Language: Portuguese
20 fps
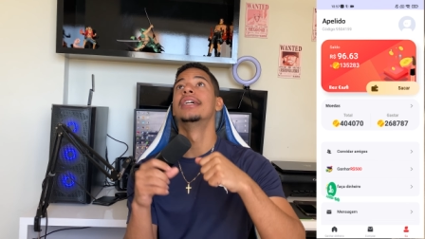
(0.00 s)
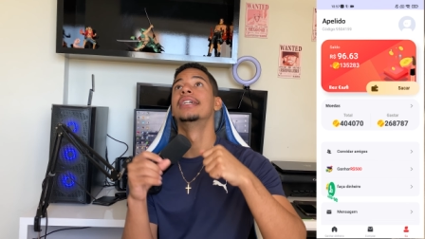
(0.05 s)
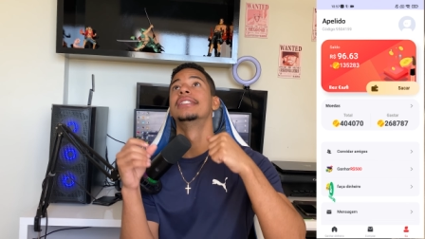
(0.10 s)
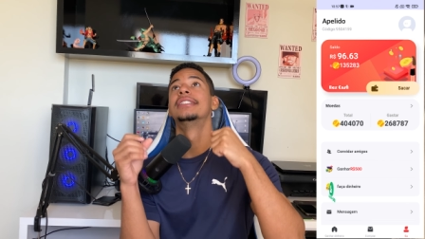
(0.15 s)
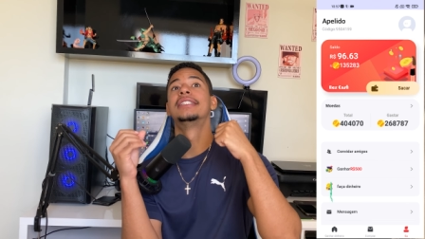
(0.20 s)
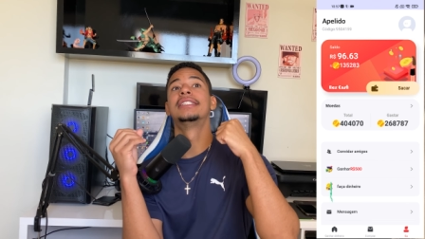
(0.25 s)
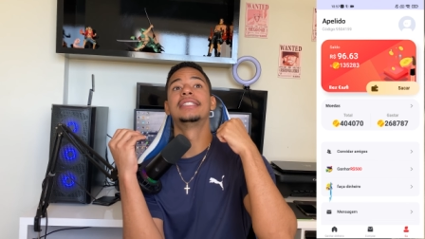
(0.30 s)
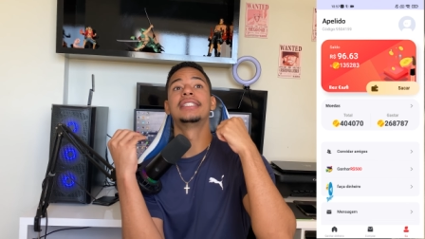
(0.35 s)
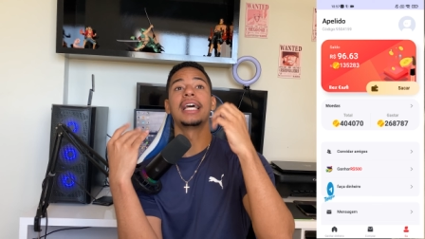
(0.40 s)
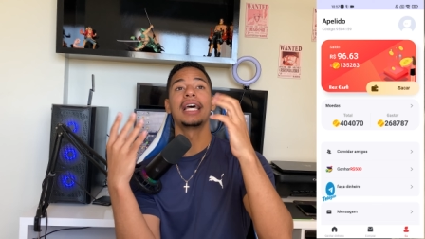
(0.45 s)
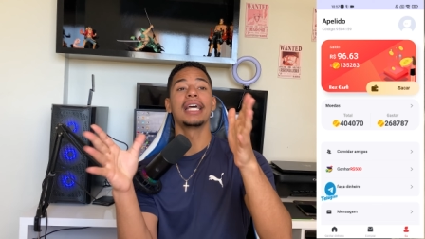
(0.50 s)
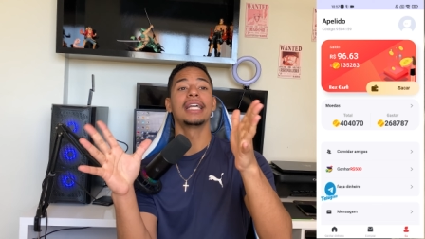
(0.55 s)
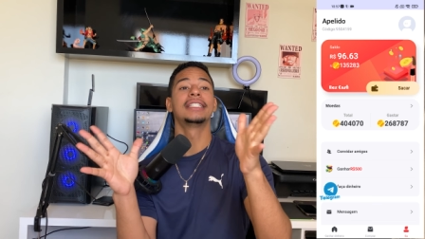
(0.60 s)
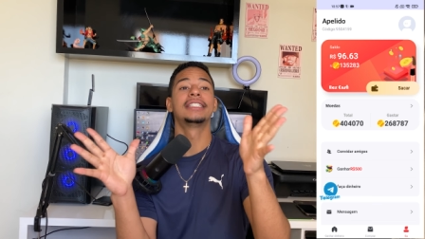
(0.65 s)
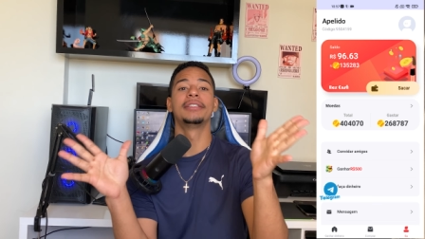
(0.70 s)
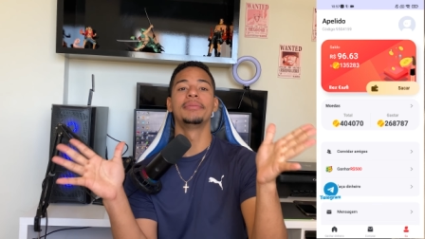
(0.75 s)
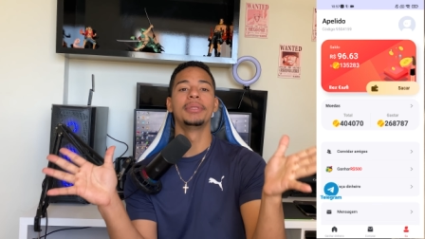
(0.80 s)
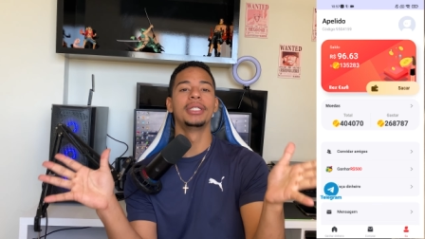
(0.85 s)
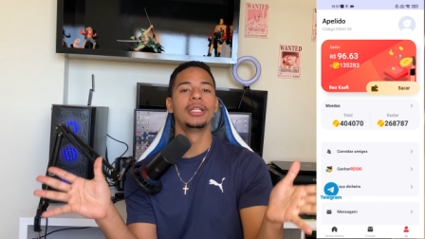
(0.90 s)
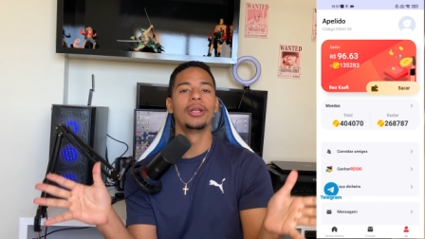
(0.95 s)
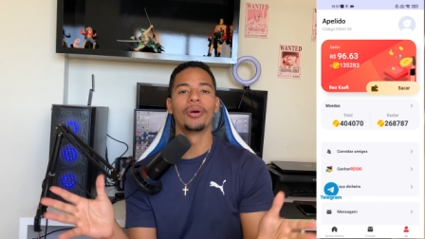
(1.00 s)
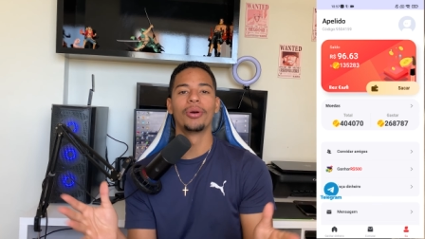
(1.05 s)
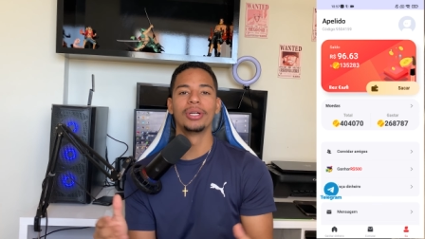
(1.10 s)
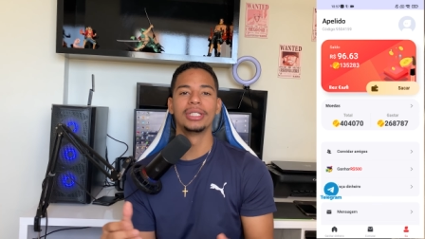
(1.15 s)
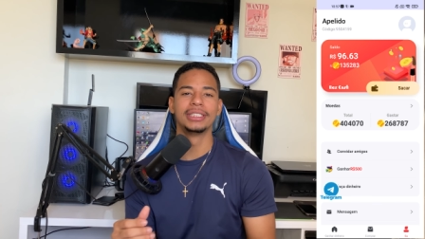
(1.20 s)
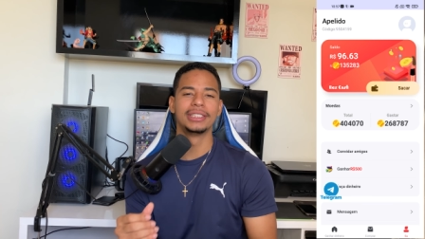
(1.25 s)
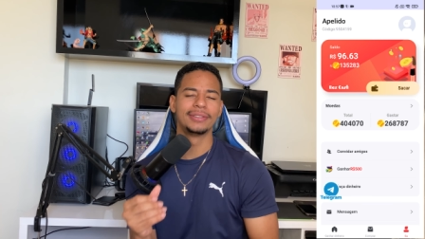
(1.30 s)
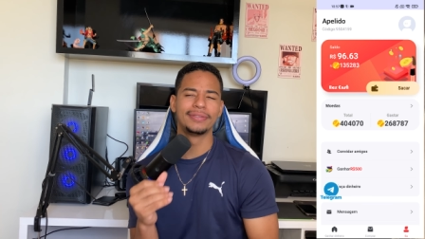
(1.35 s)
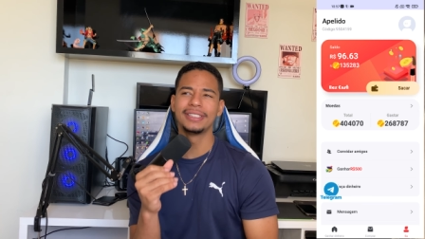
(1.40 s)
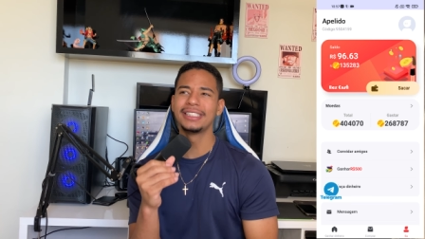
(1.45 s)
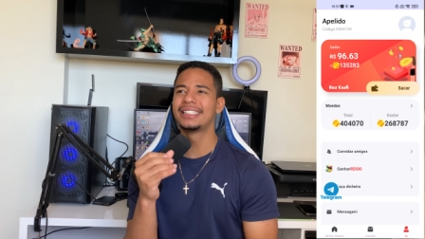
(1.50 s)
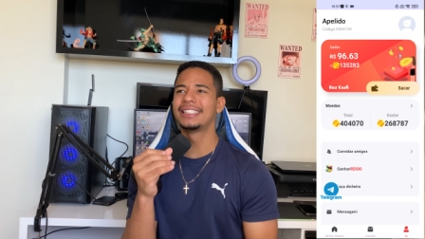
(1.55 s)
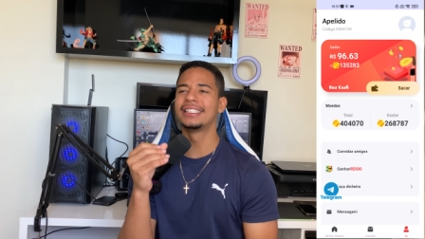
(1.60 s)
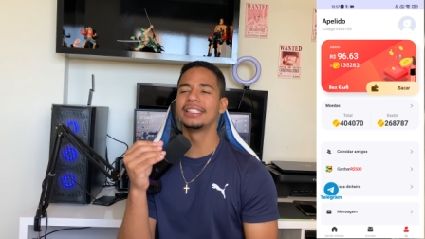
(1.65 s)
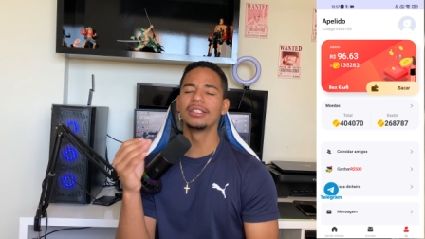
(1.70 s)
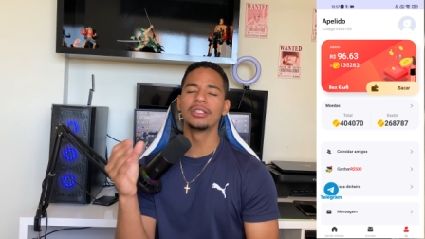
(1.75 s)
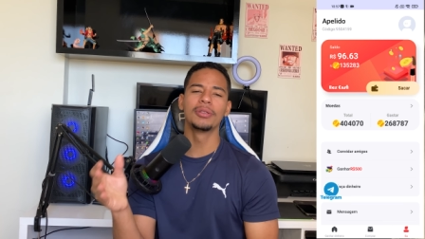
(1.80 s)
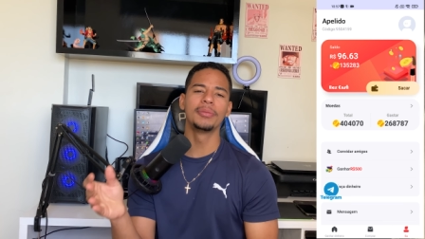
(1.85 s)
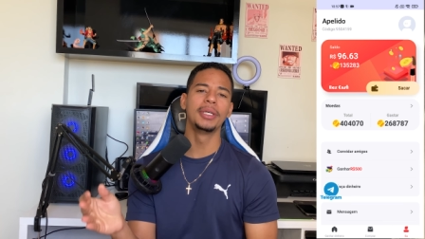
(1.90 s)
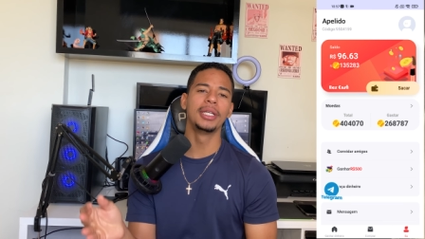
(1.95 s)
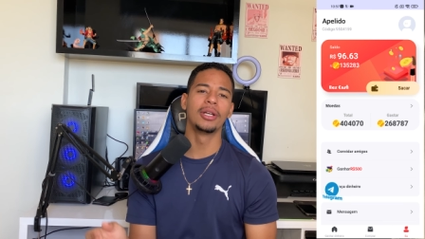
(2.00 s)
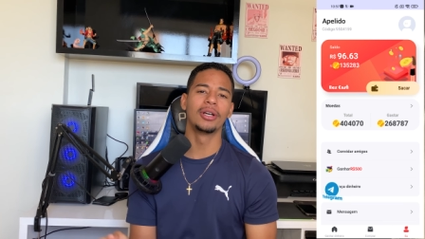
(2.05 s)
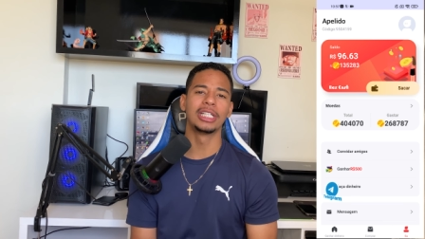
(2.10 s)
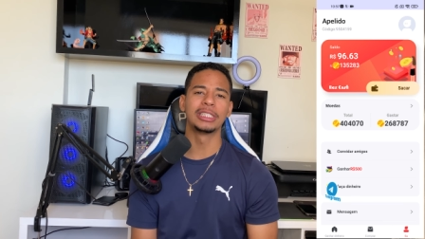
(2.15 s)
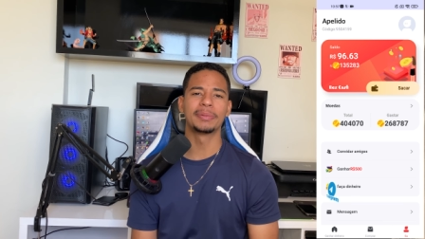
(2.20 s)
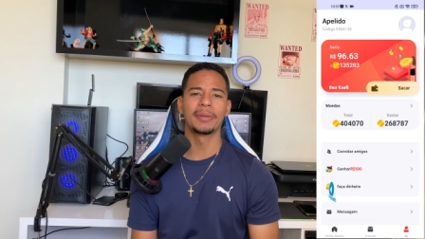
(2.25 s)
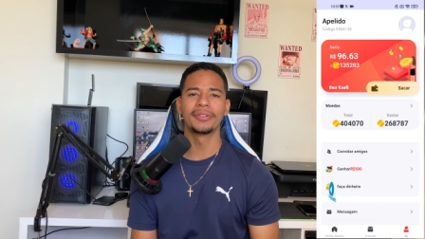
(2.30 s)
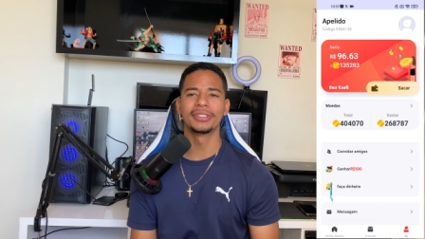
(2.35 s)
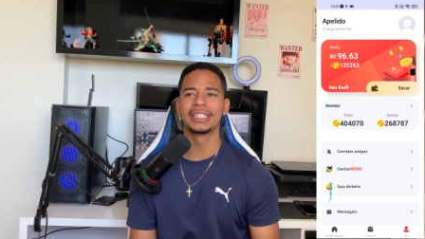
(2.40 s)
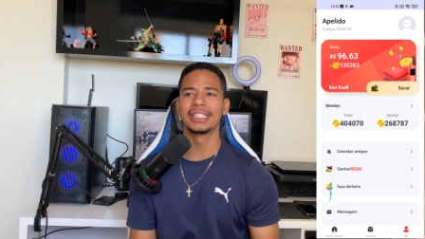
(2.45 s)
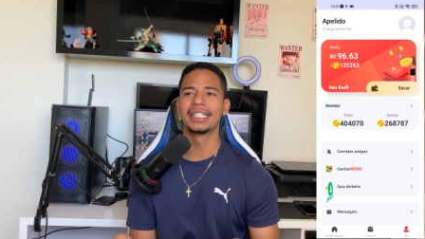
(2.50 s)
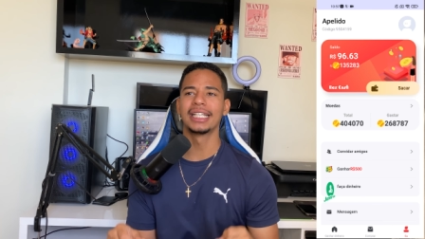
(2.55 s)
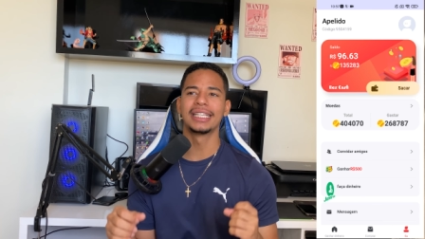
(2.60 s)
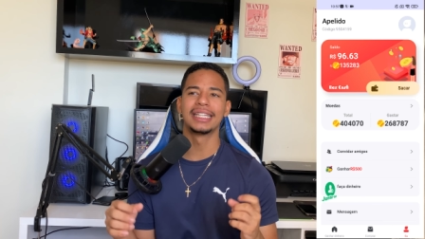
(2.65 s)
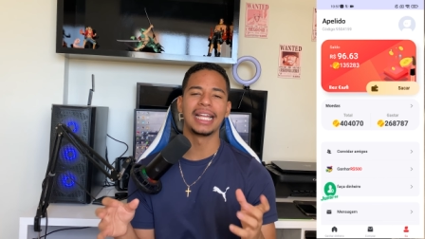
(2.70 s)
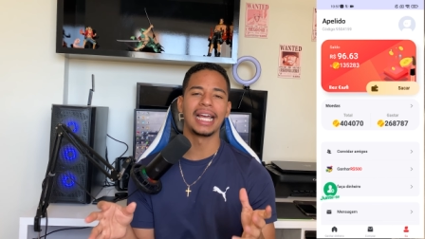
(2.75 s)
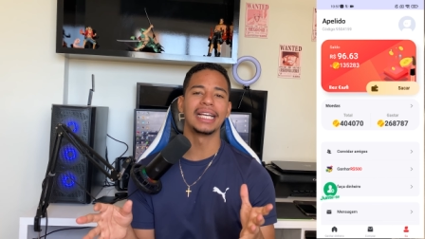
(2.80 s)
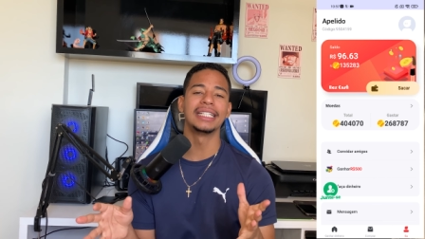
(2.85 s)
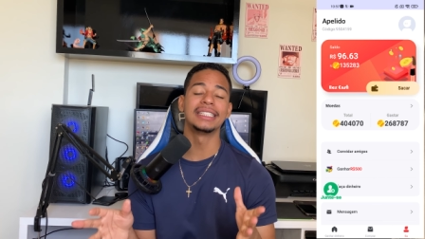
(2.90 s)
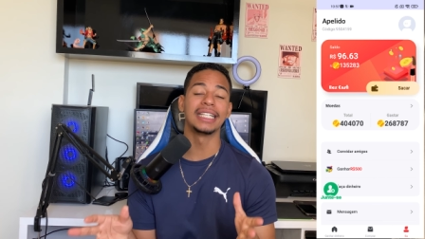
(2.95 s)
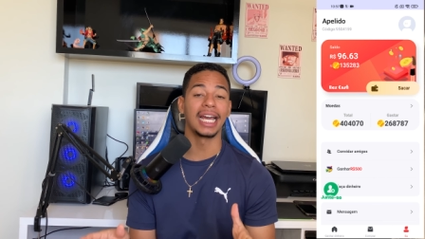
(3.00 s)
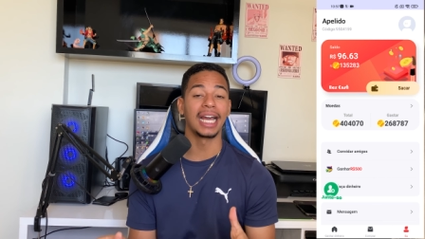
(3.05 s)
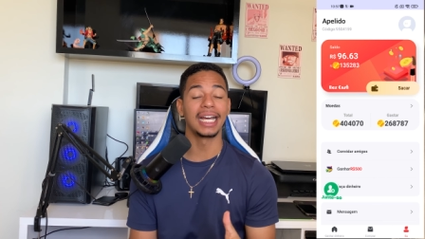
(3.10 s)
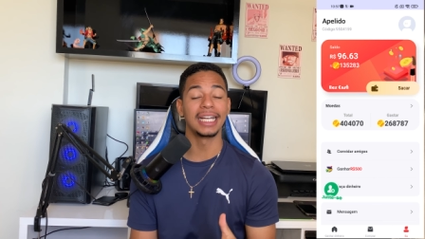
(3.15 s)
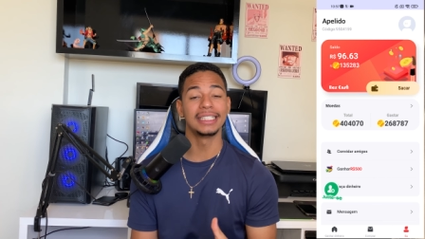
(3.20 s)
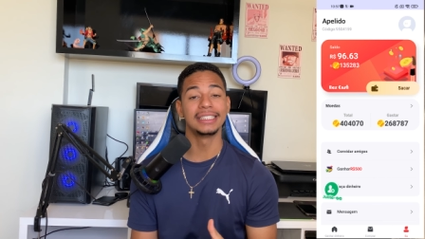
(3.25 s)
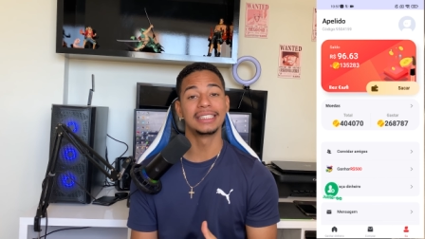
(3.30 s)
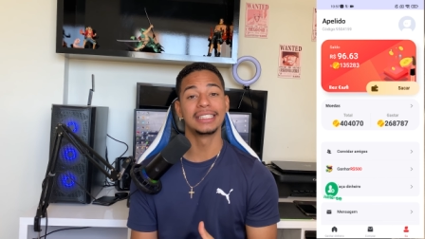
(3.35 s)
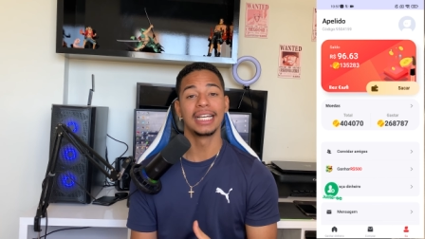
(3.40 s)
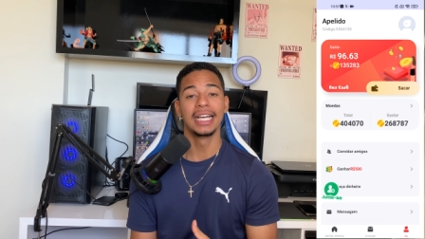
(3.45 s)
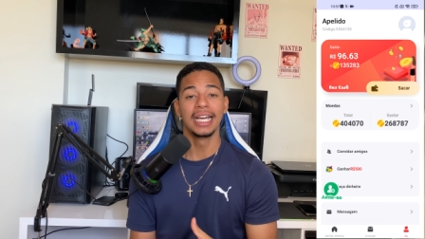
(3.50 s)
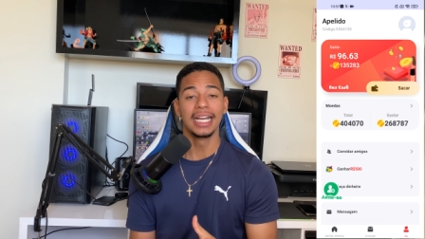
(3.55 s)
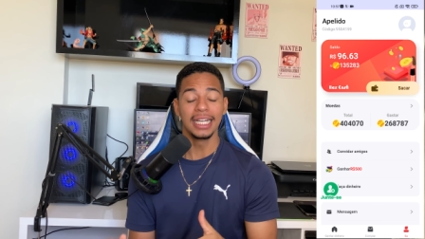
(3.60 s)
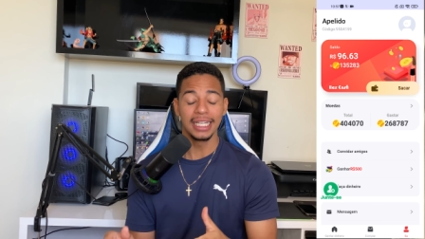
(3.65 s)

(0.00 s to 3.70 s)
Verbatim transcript: 7 milhões, 25 milhões para você ter 10 reais.